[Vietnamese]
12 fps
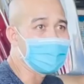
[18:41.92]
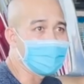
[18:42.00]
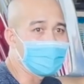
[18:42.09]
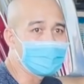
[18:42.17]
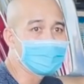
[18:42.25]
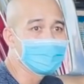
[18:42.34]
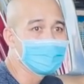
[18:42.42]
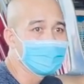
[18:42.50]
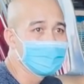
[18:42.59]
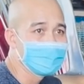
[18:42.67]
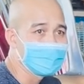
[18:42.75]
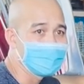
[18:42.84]
xong gần à
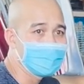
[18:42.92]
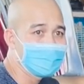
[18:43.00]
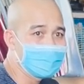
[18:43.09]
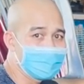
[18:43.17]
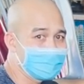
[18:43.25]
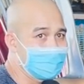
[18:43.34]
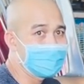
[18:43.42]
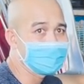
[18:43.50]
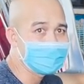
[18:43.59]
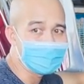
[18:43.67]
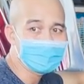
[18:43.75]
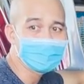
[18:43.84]
cho nên là vậy
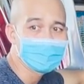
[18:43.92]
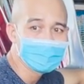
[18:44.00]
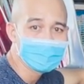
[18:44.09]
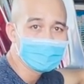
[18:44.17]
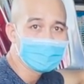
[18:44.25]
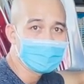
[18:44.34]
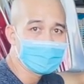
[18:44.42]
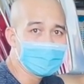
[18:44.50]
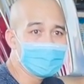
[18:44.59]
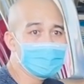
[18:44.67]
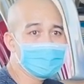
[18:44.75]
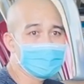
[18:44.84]
là xong
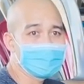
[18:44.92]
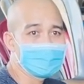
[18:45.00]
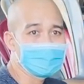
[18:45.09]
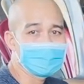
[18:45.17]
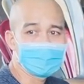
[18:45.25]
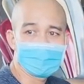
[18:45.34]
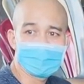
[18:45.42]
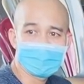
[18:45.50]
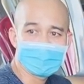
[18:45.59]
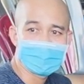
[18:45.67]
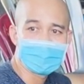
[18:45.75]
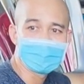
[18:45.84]
đó
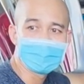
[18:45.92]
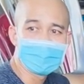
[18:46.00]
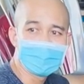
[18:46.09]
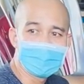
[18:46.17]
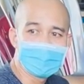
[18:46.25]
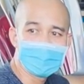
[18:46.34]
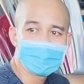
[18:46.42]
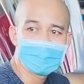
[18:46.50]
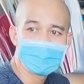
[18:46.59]
rồi ờ,